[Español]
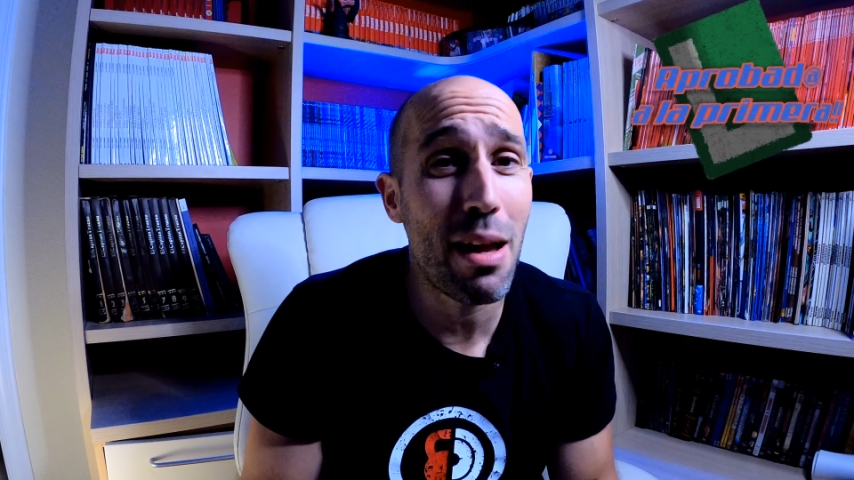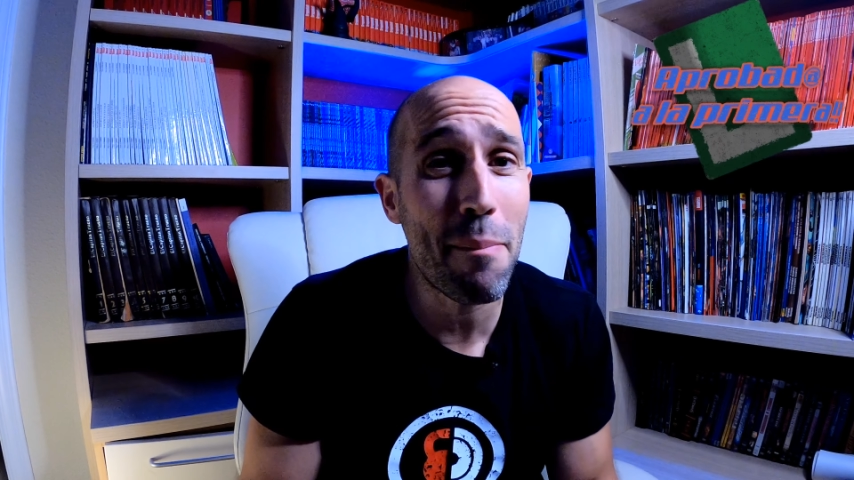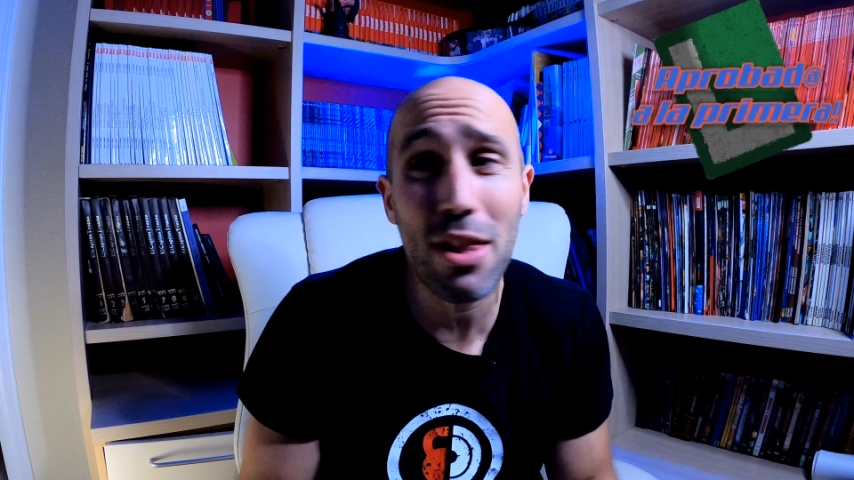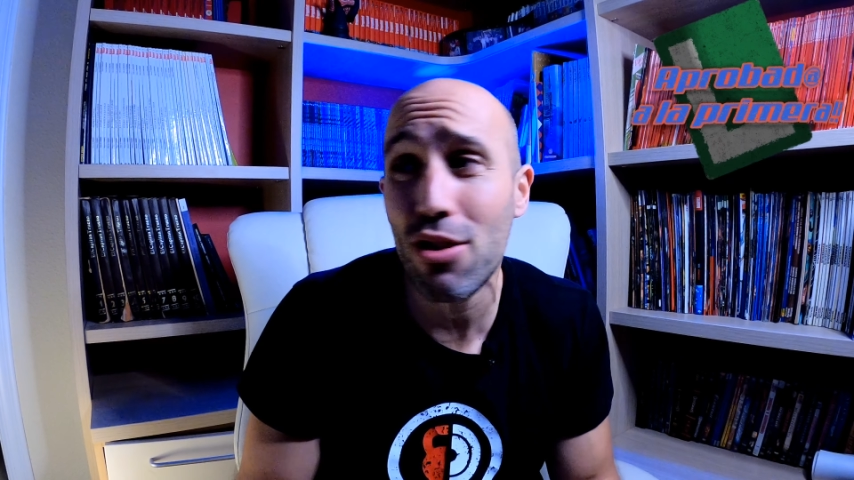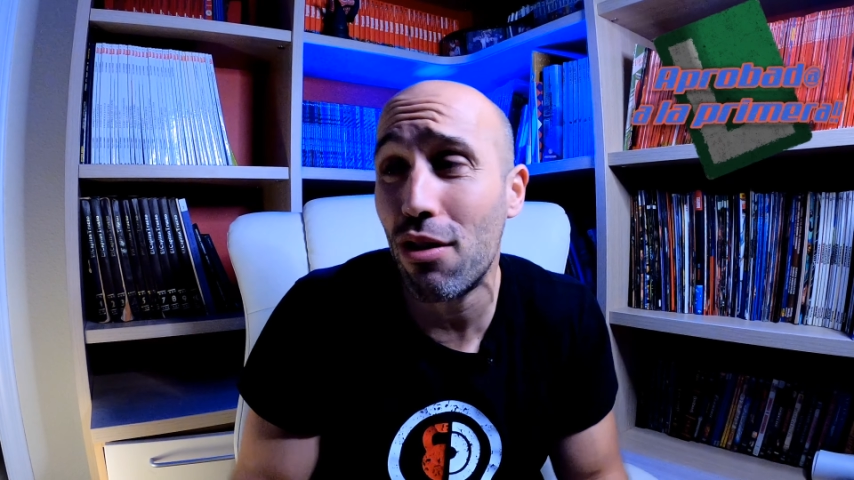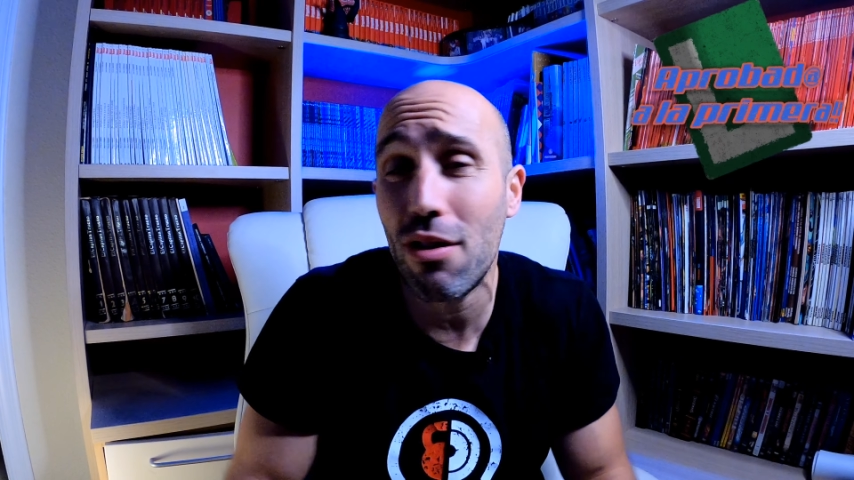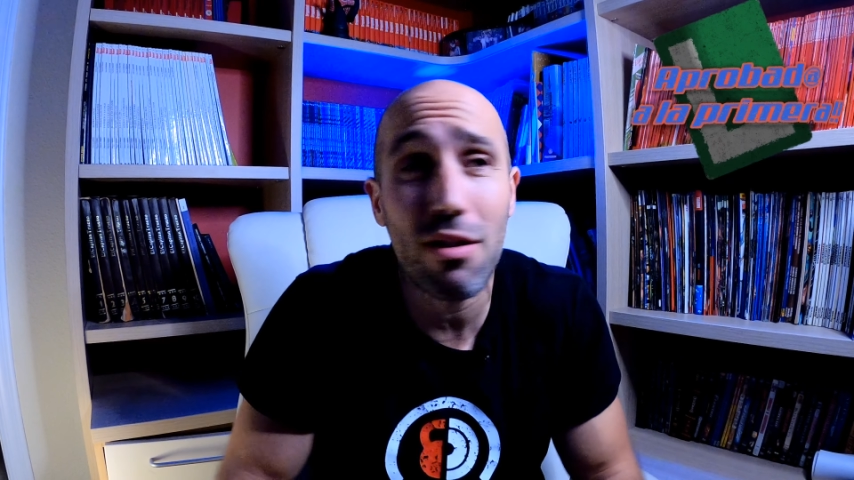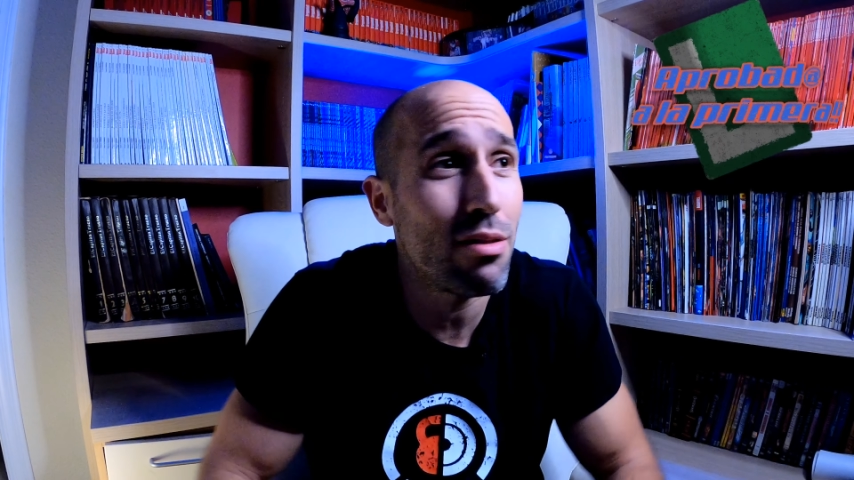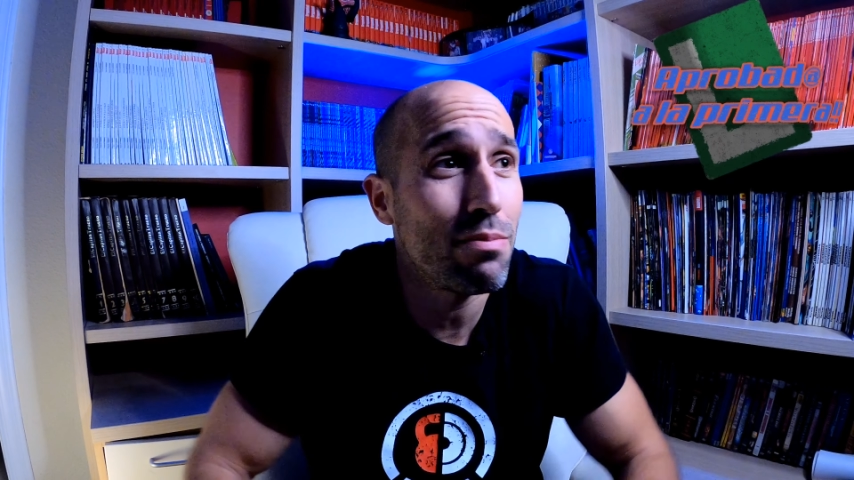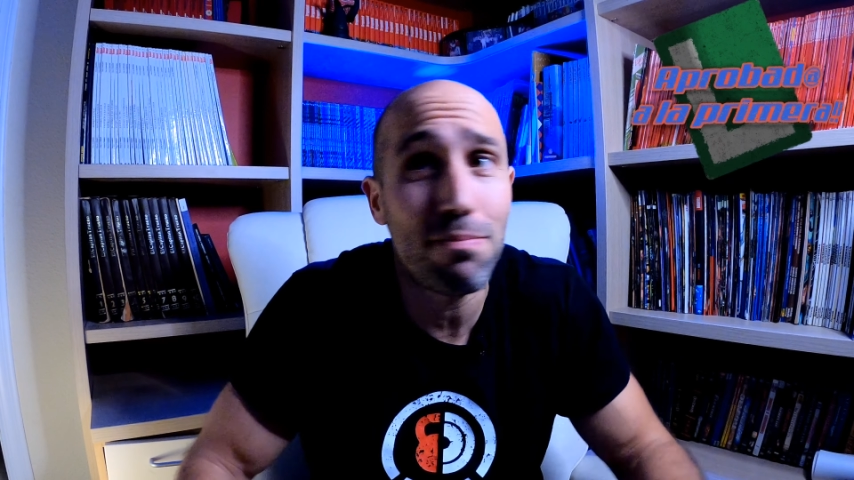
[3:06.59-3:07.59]

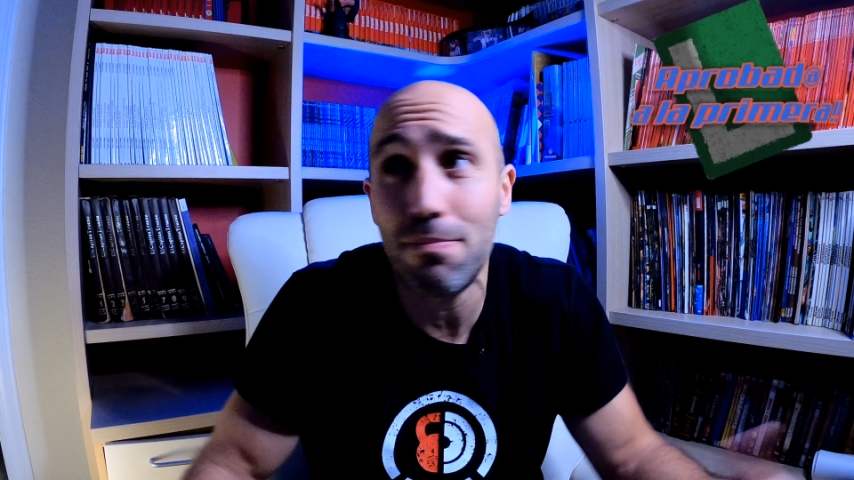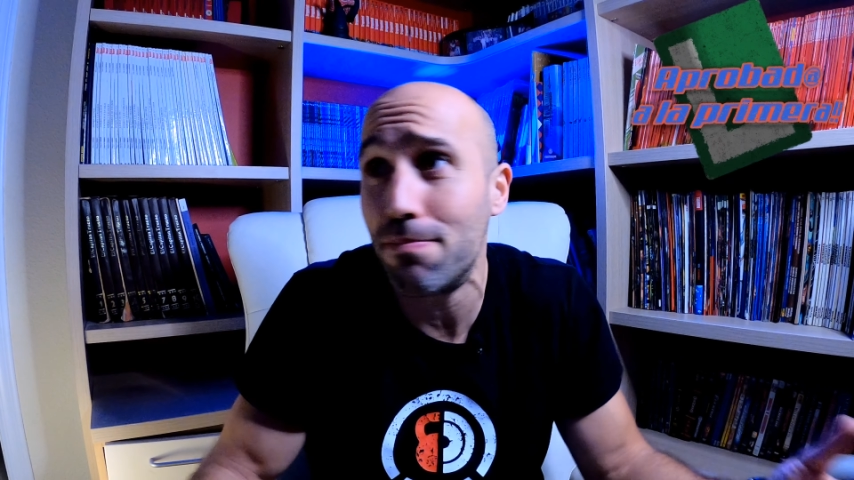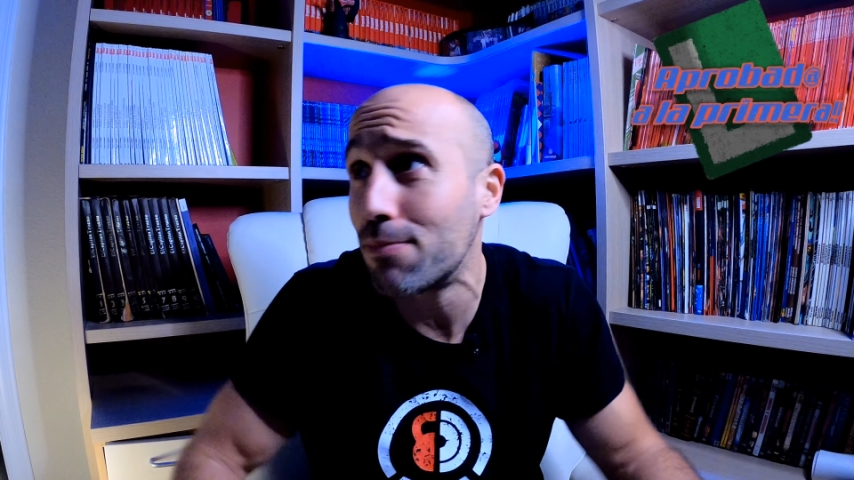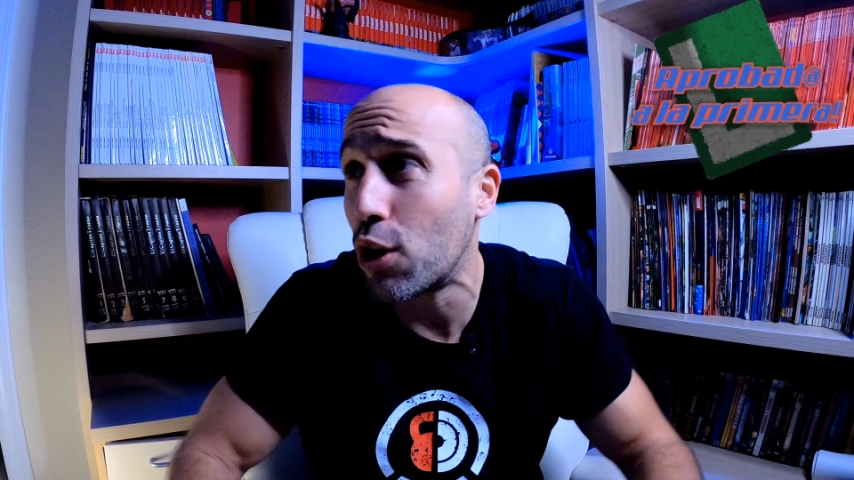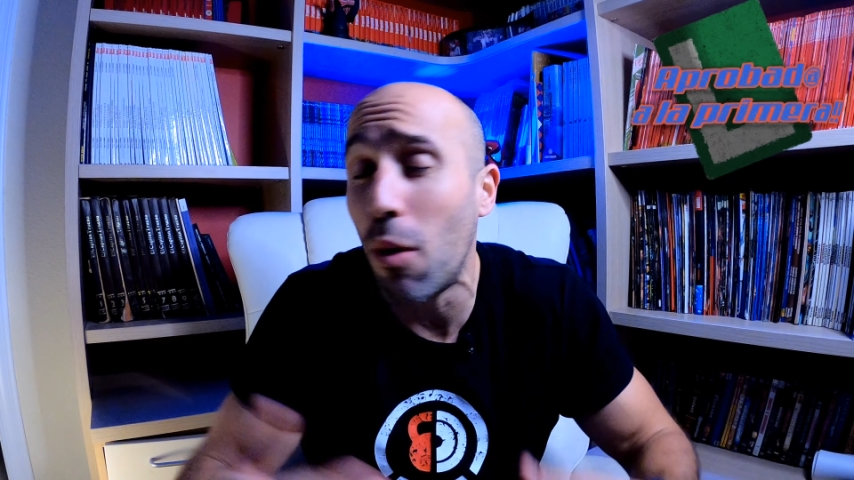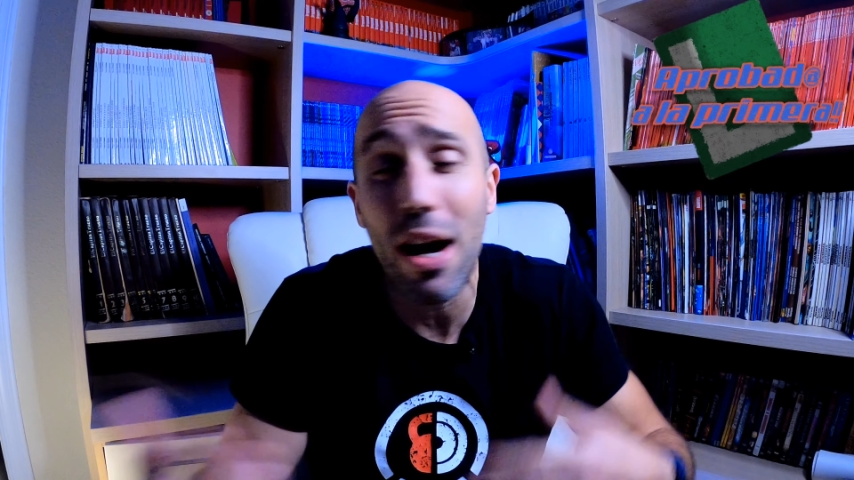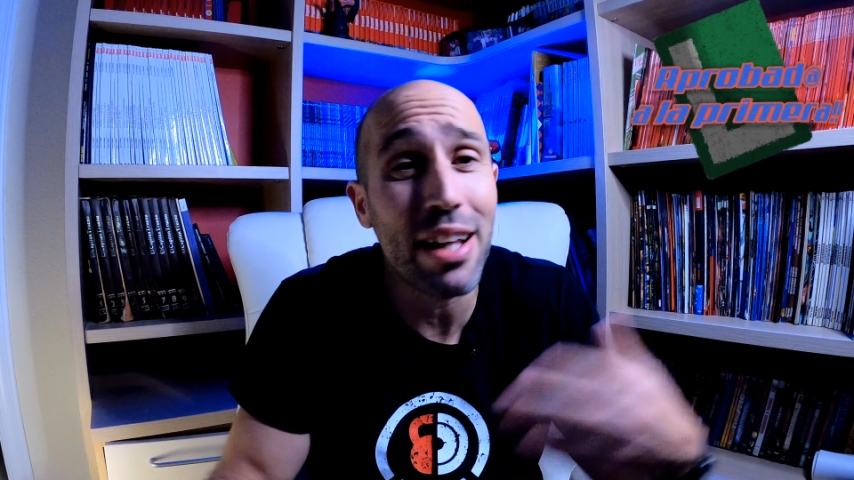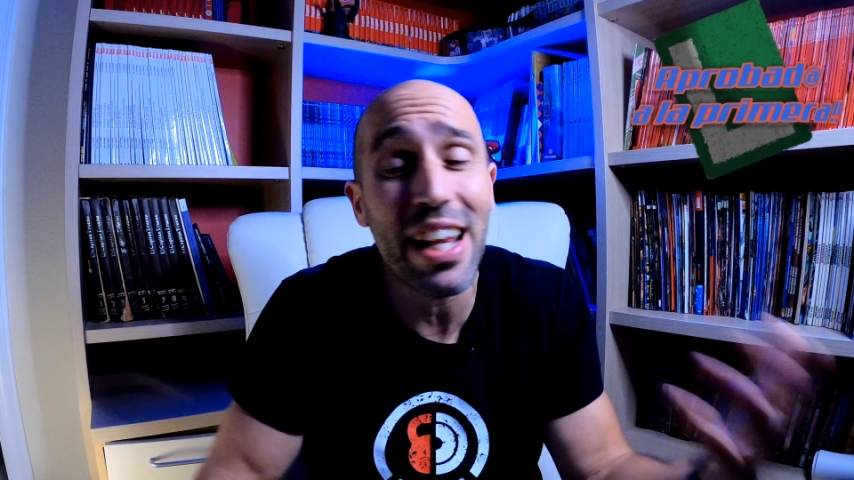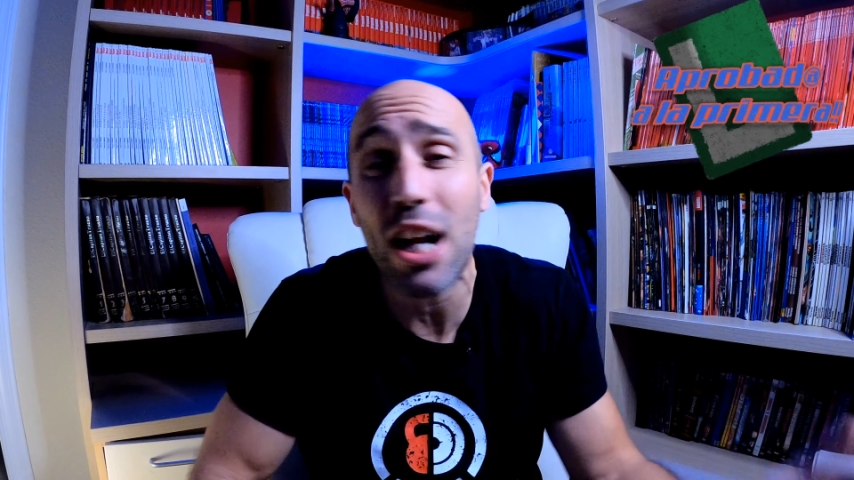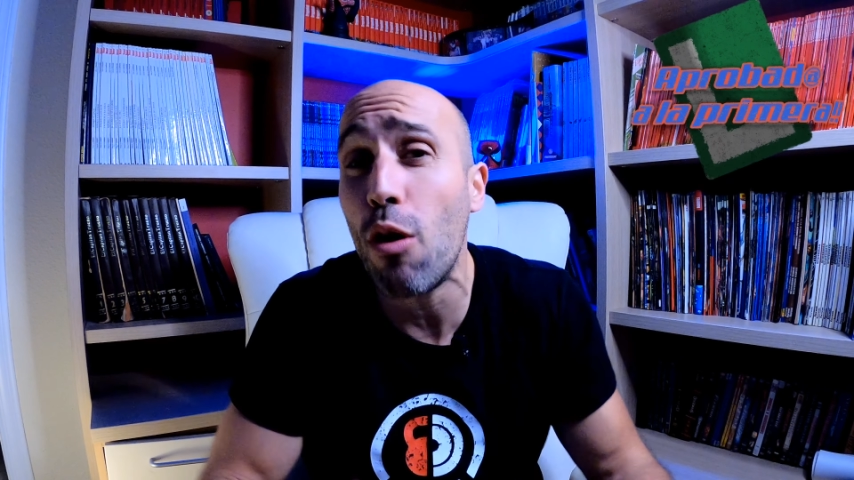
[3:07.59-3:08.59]
¿Empiezo
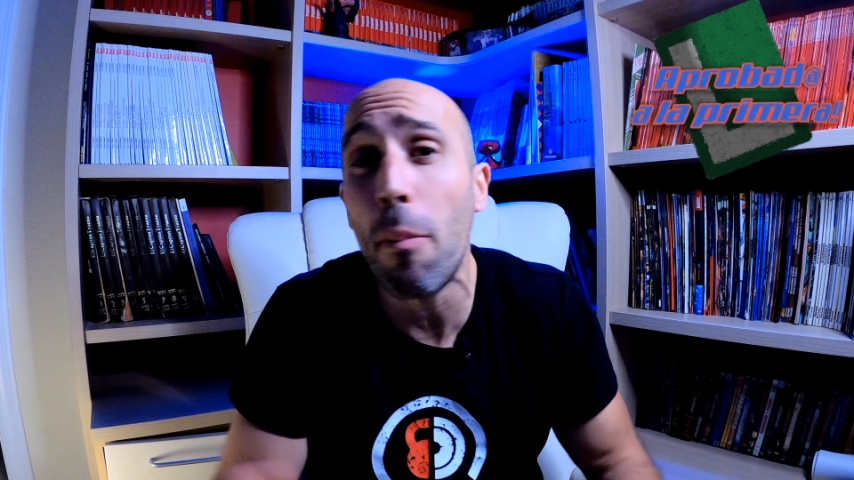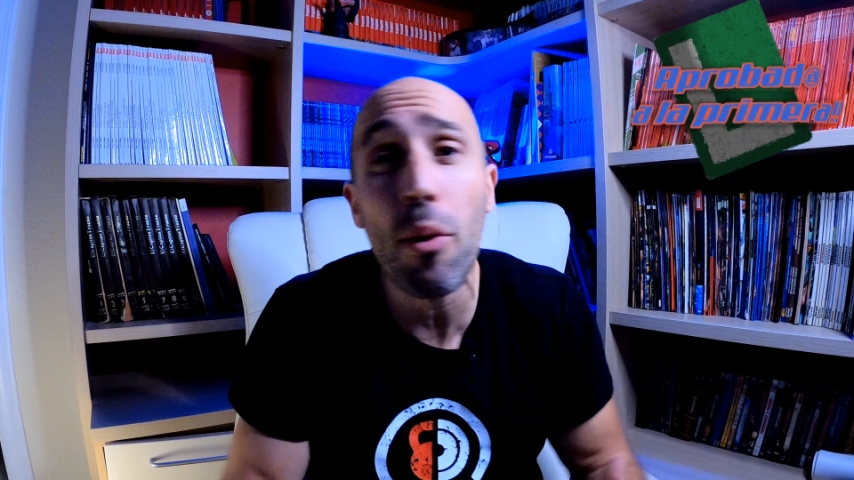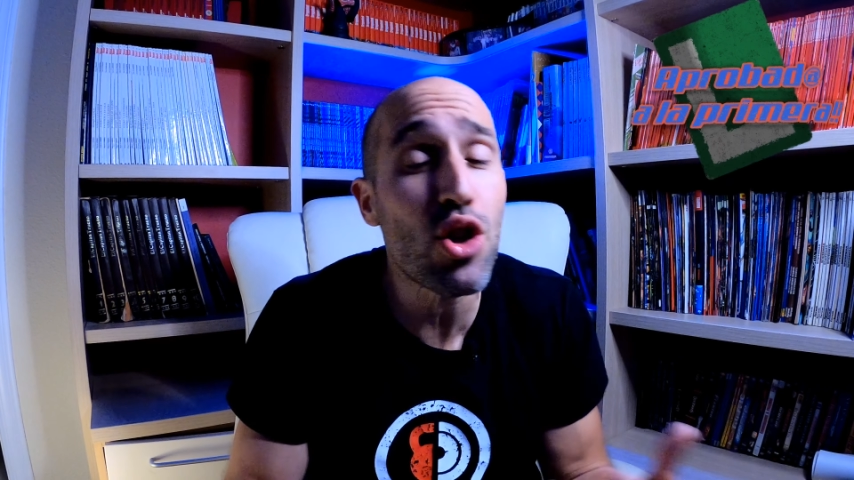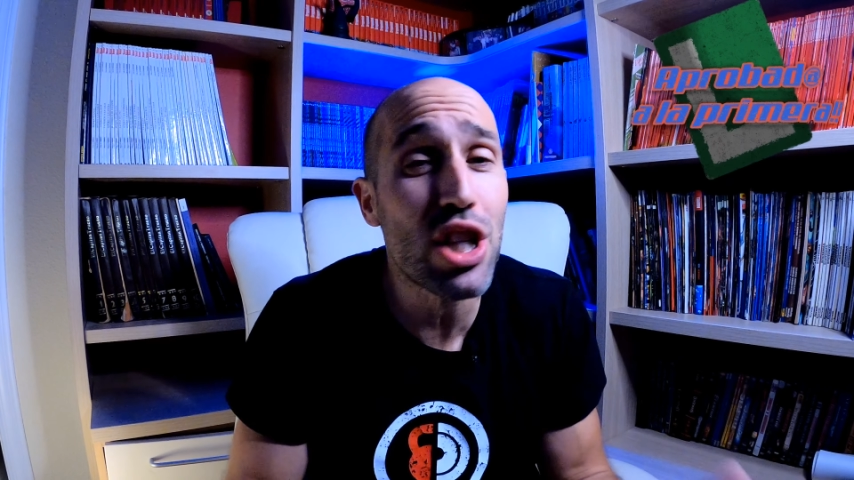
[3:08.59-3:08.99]
a tirar como pollo